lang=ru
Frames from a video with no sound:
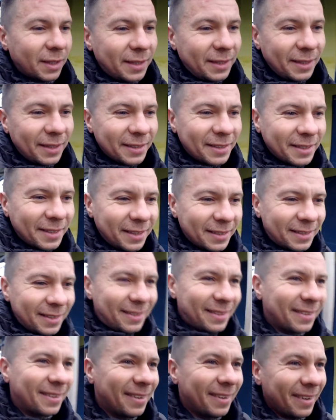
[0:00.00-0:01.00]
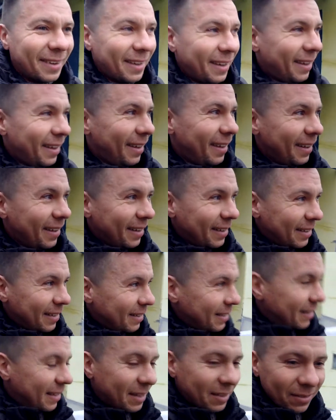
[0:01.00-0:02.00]
хотел сказать.
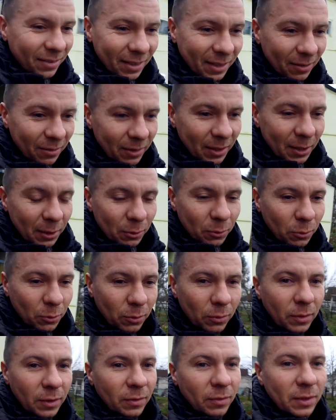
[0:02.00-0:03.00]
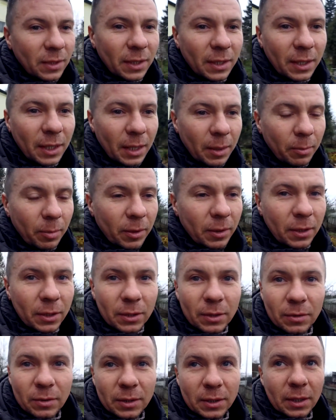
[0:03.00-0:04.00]
Я в этом году не в сарай
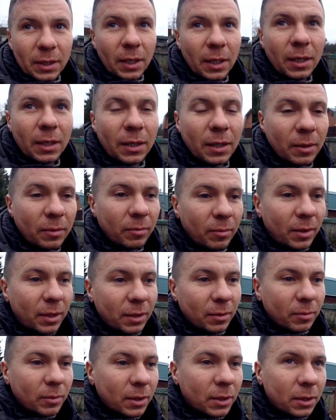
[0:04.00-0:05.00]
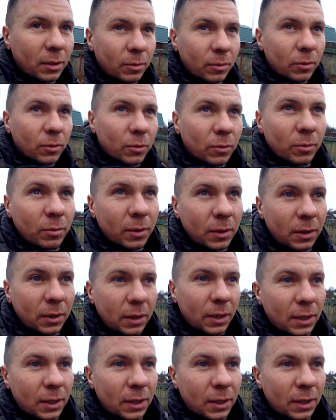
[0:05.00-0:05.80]
положил, сарай там, блин, мыши могут быть.